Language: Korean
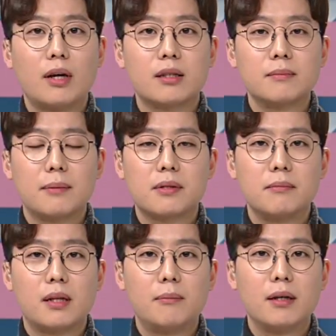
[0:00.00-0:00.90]

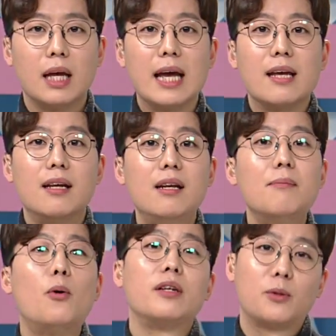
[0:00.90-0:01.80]
아름답습니다만
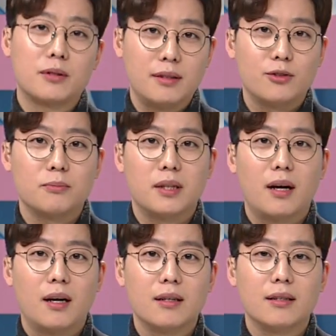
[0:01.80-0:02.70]
일몰이 또 끝내줍니다.
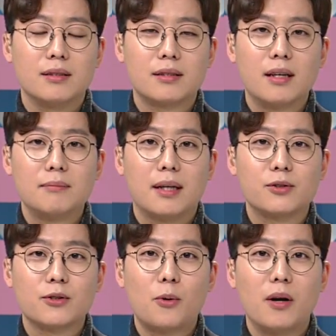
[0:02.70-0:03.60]
아. 네, 시간
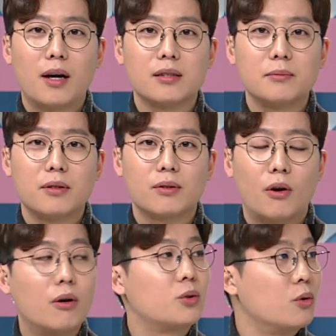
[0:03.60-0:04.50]
맞춰서 올라가시면
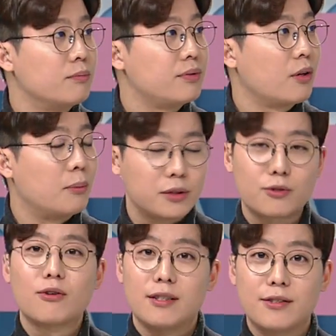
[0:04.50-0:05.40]
더 좋은 풍경 보실
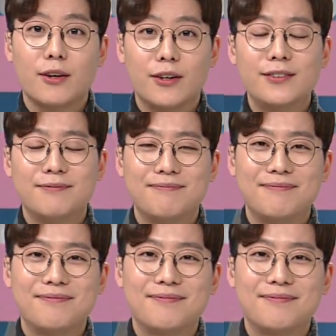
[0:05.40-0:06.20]
수가 있어요. 네. 와,